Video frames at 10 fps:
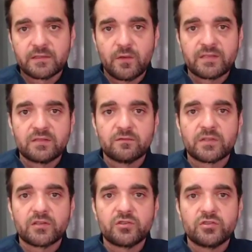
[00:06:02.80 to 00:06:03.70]
são ativos
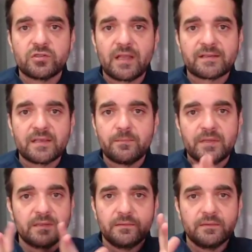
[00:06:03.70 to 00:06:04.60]
que a gente está
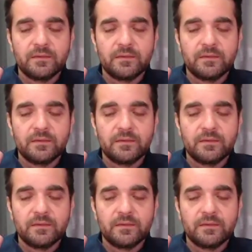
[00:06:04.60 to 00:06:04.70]
sempre